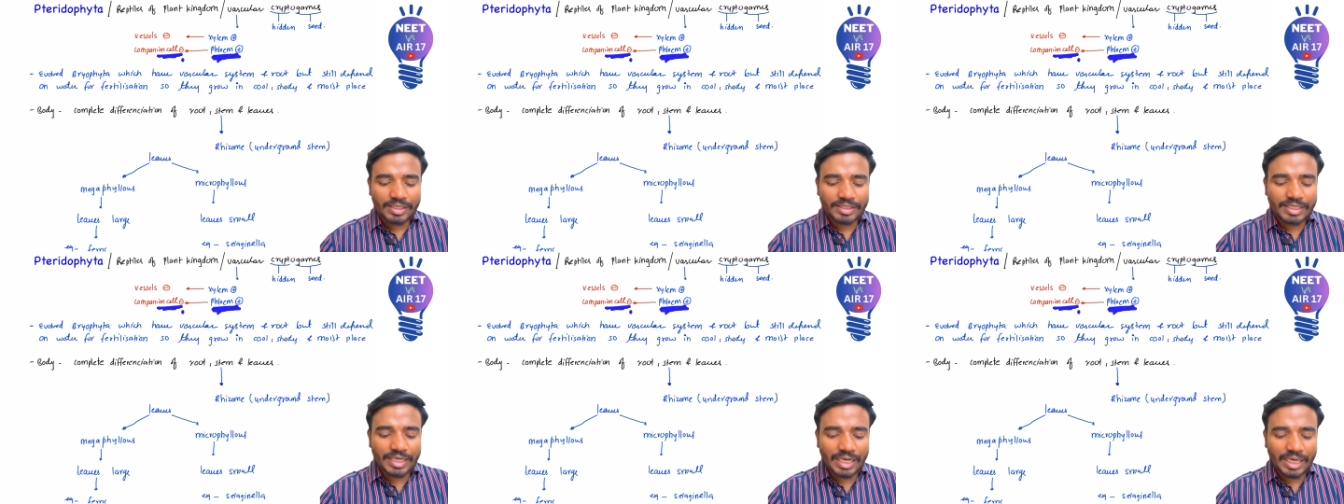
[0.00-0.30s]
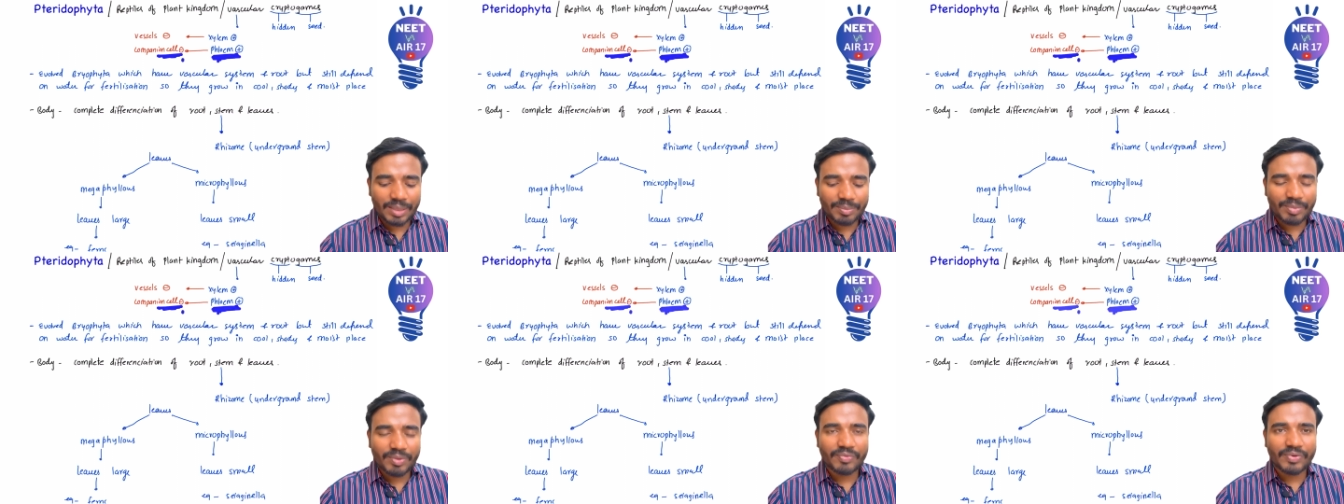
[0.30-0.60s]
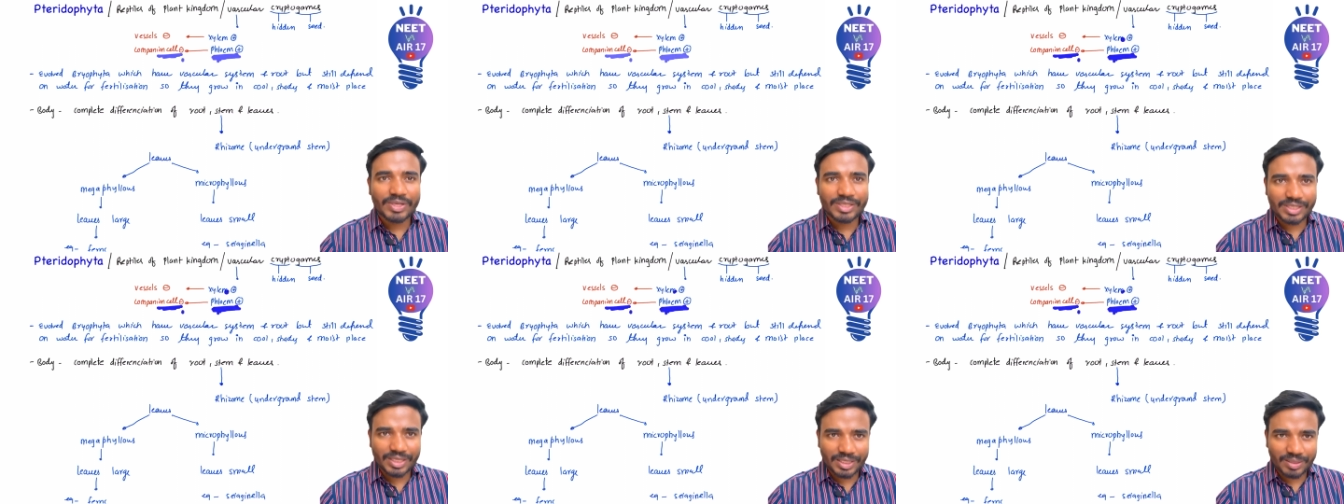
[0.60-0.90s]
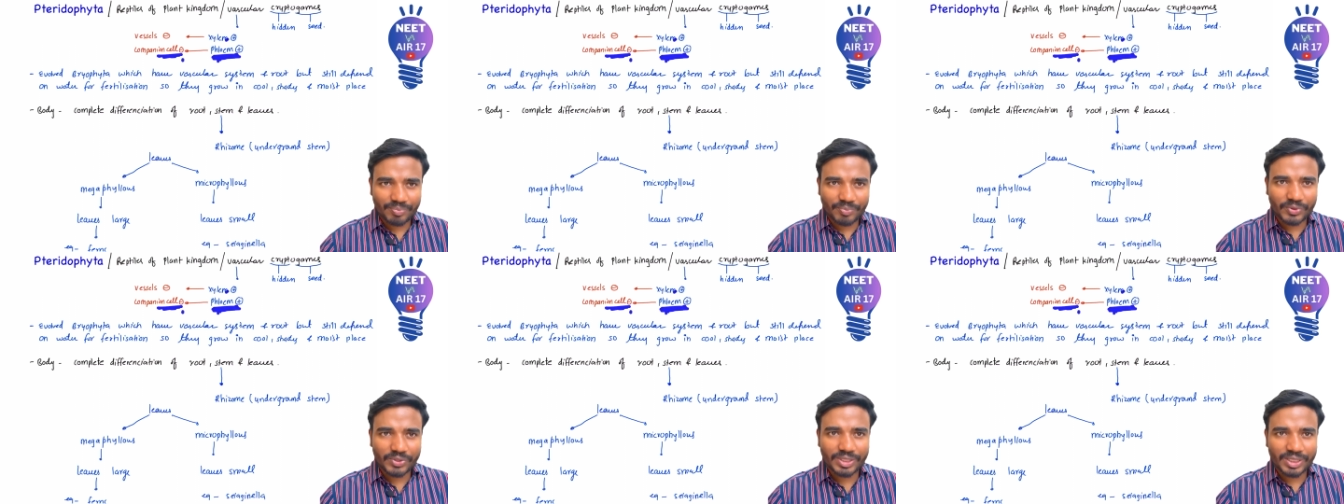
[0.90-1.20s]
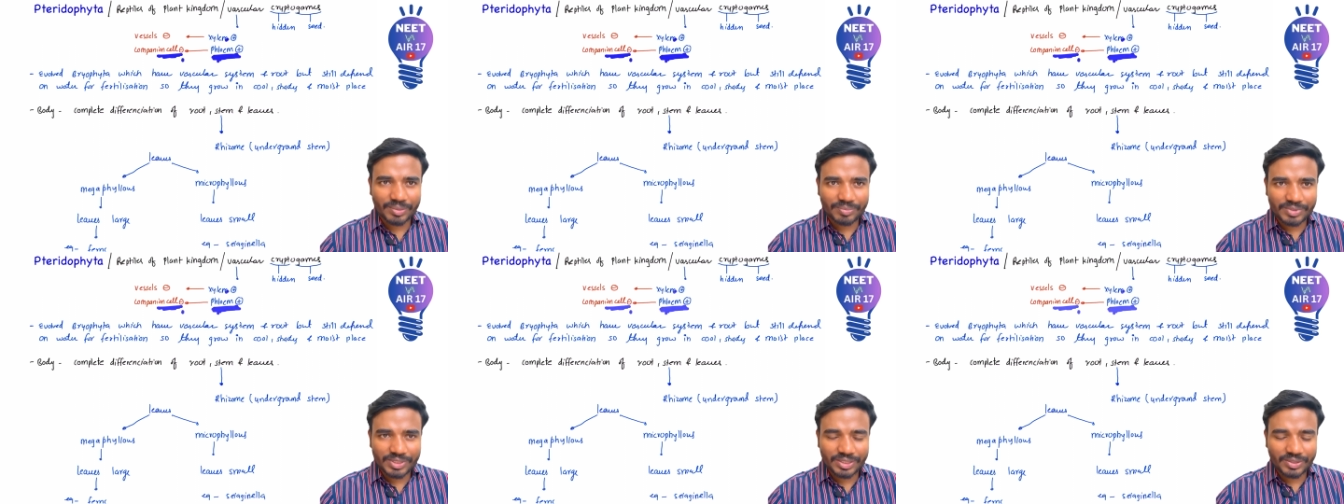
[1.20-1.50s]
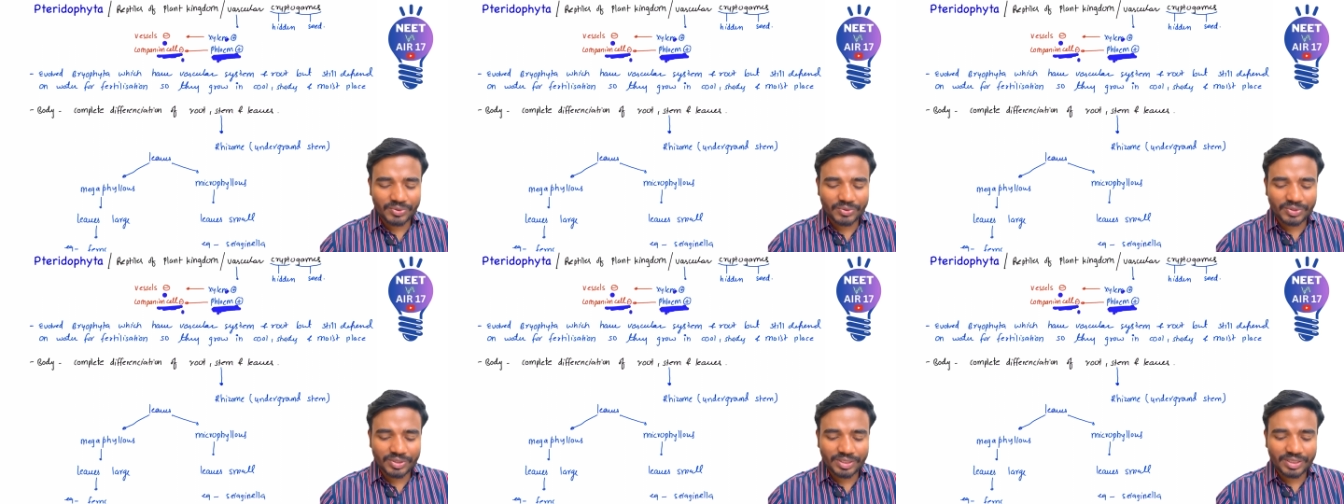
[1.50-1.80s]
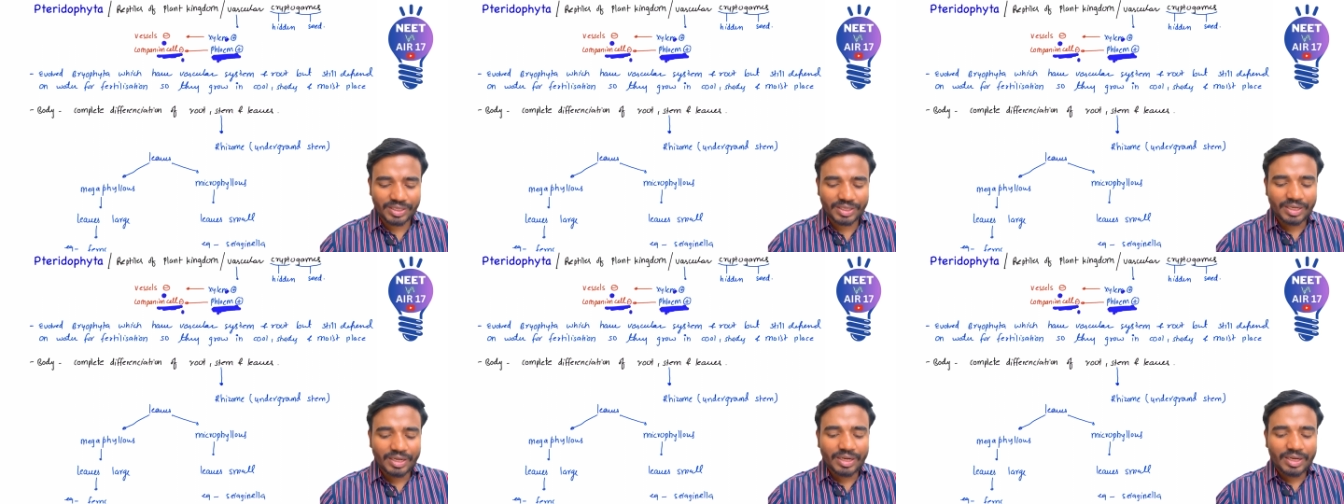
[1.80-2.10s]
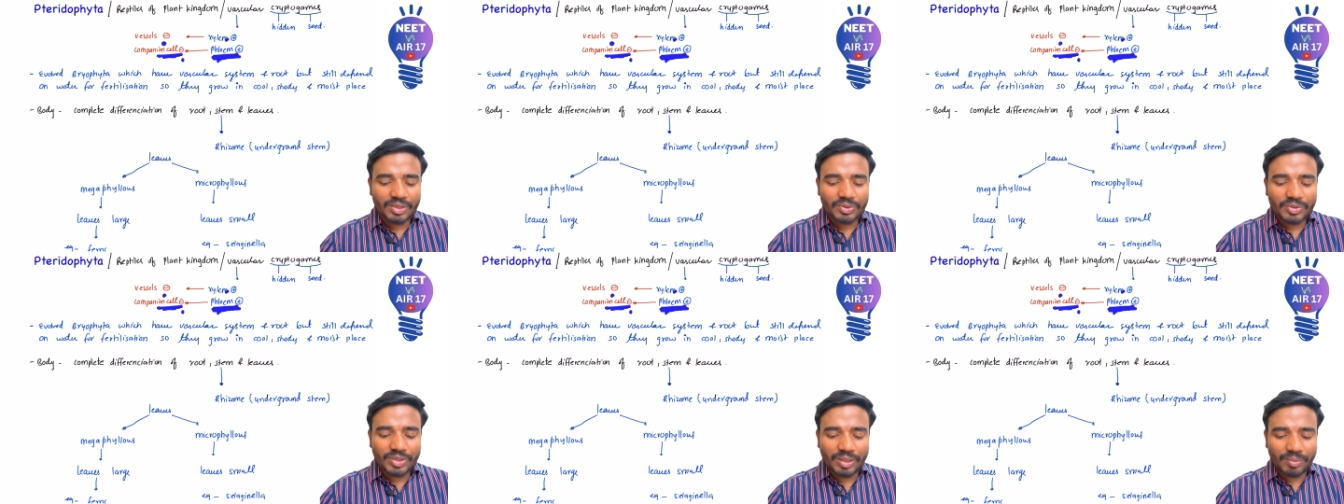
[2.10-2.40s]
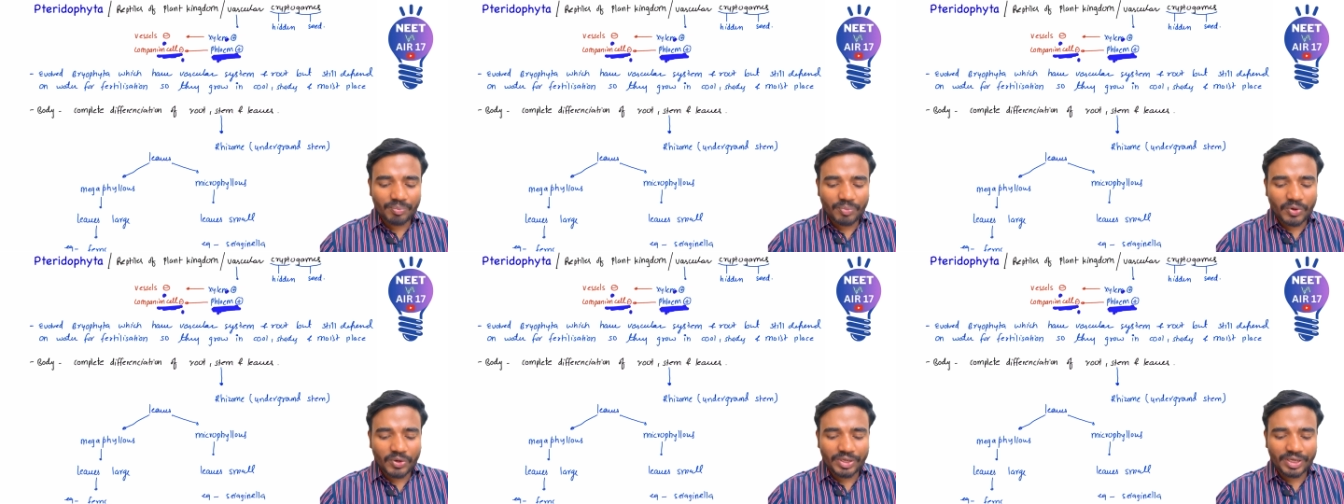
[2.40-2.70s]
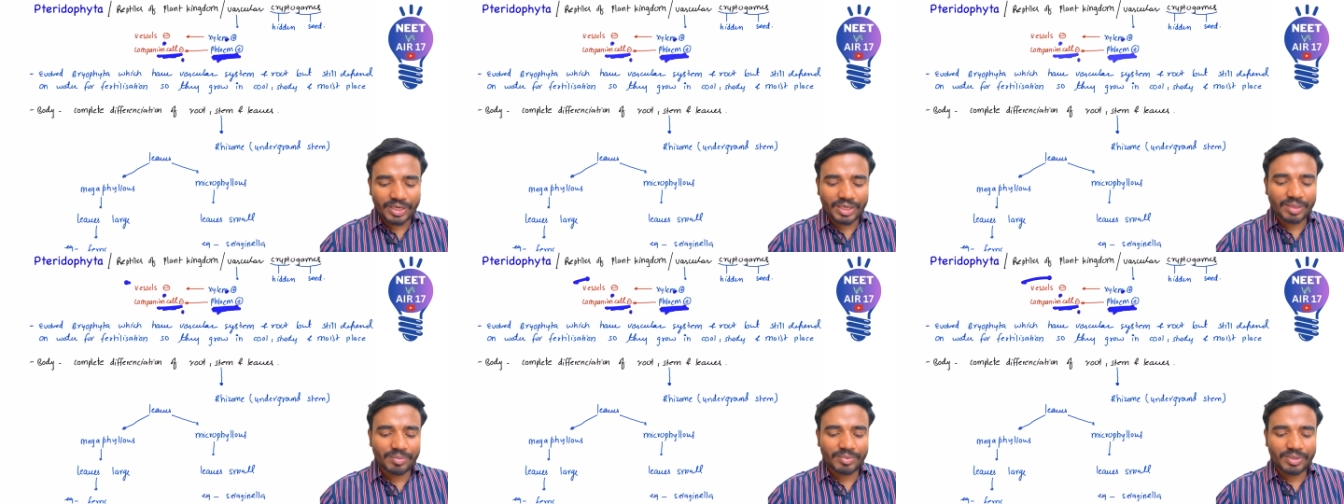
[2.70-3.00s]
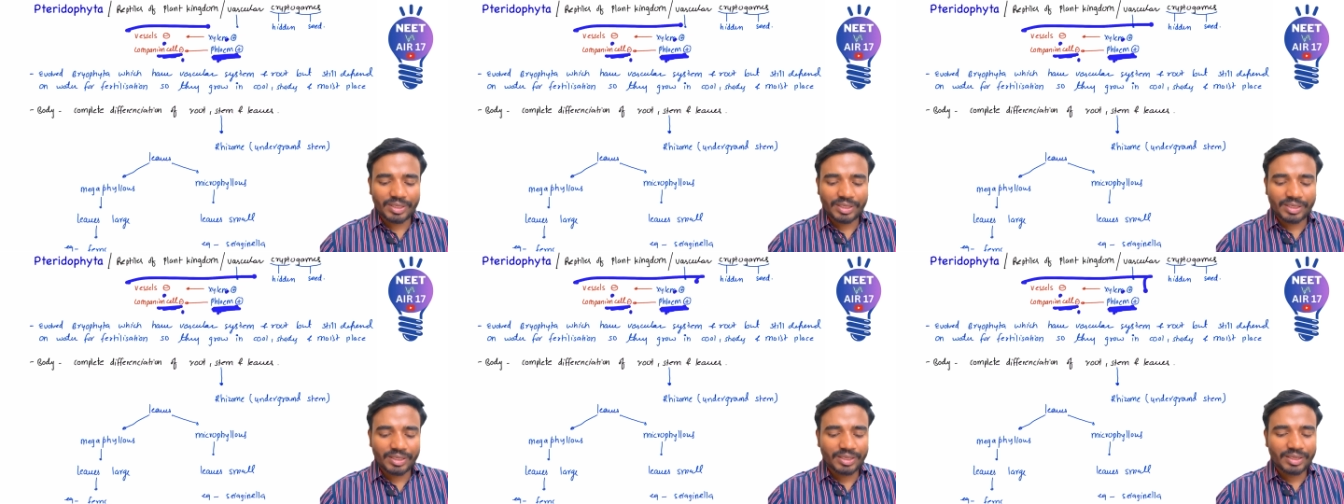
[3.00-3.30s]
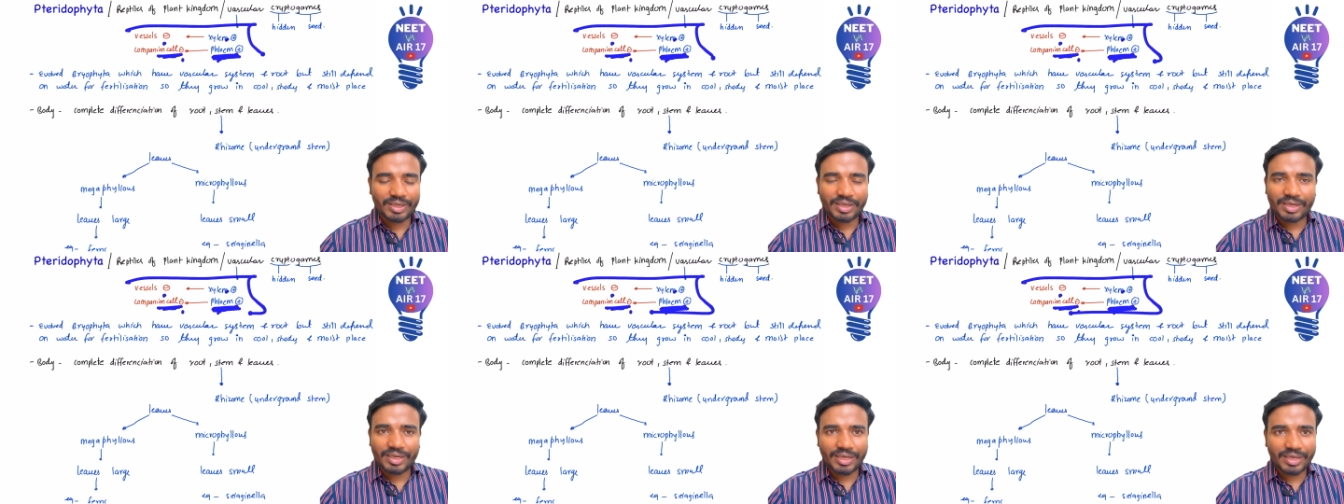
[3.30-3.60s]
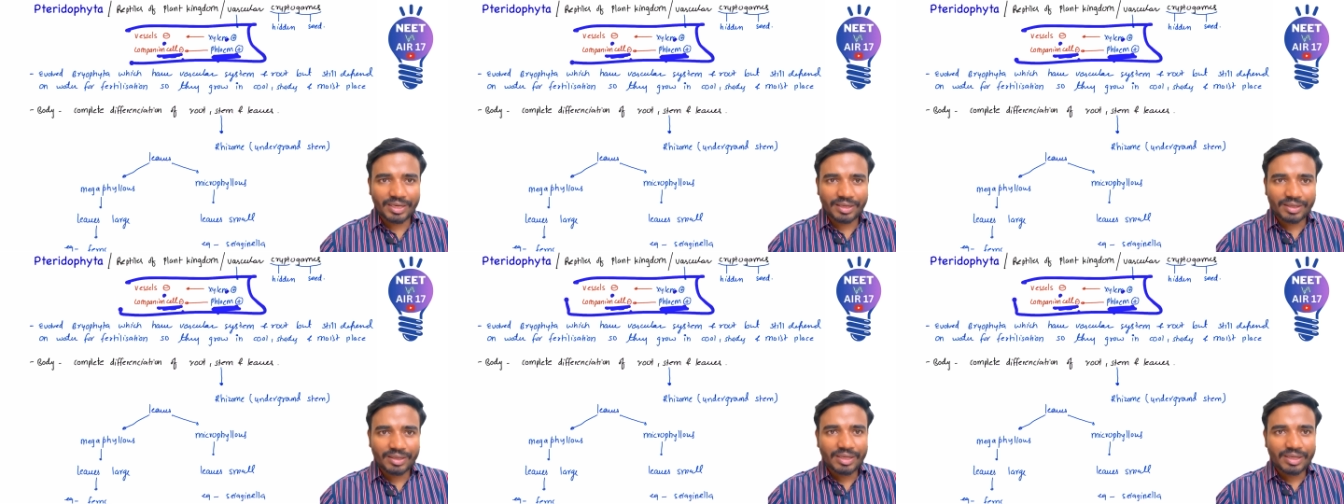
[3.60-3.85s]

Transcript: जाइलम में वेसल कंपोनेंट एबसेंट होता है तो ये इंपॉर्टेंट है अपने लिए ठीक है